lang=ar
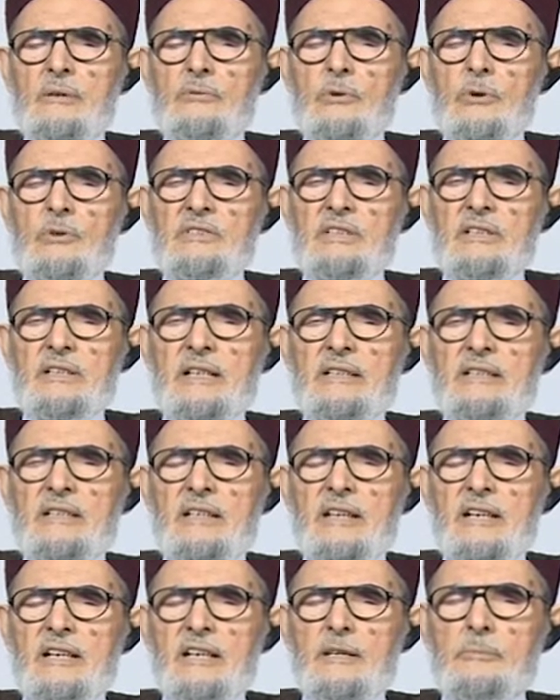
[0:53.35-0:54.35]
فواتير هذه
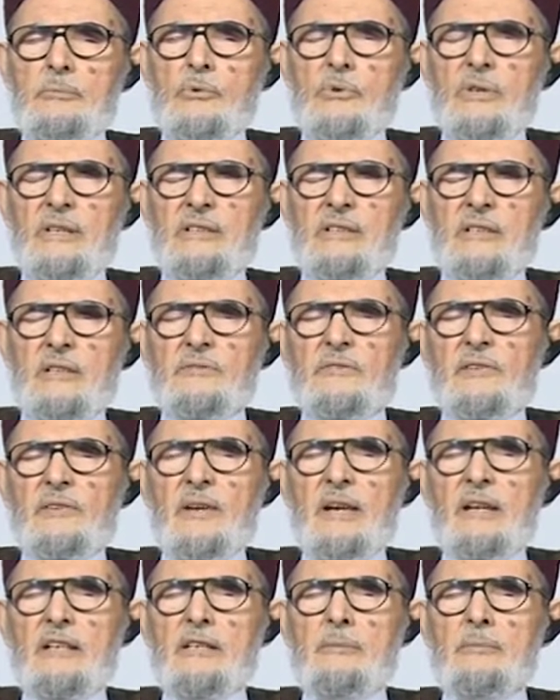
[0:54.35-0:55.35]
الحرب كلها
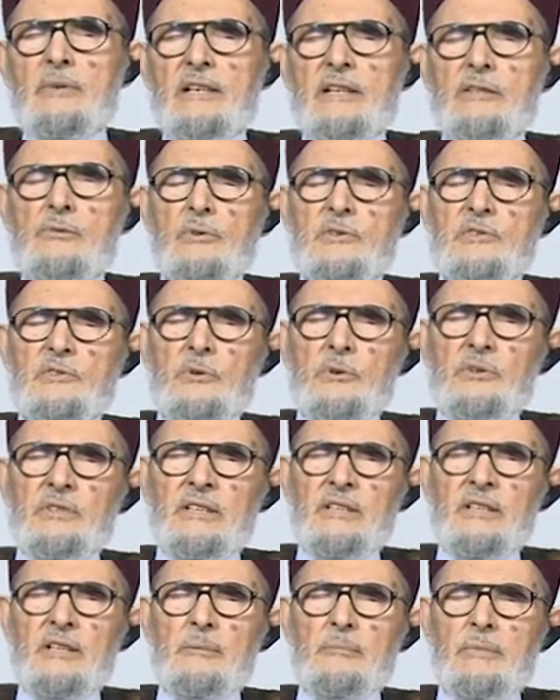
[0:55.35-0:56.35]
تدفعها الإمارات
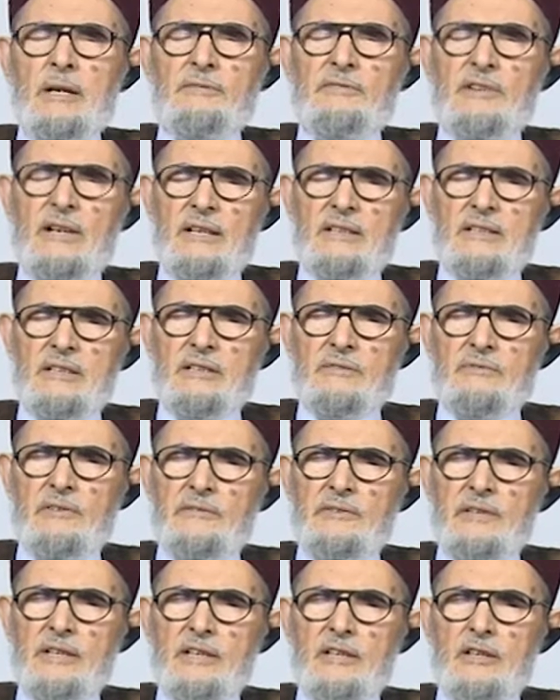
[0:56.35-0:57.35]
والسعودية ما في حد
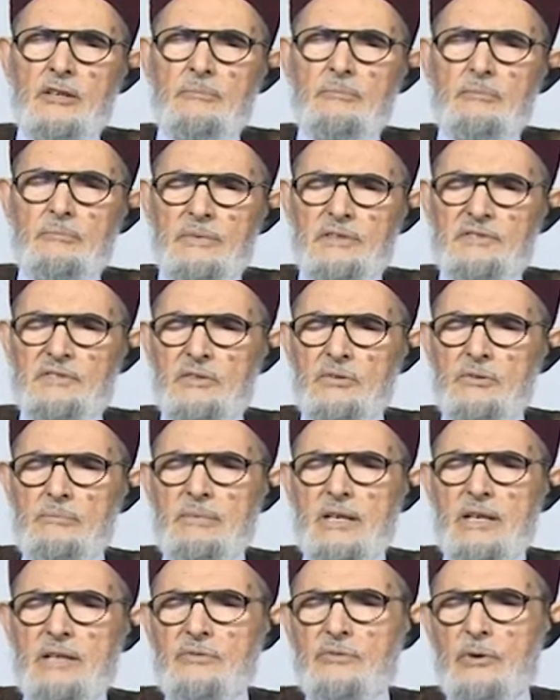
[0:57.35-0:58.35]
يدفع فيها غيرهم
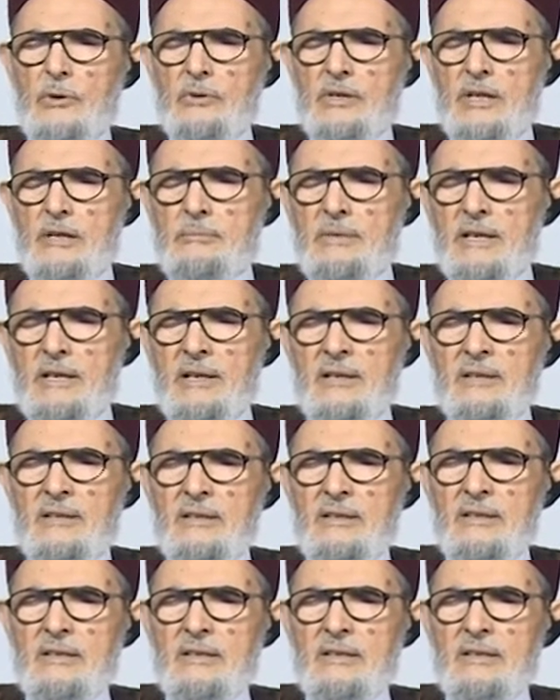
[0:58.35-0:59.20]
مصريون ما يدفعون المال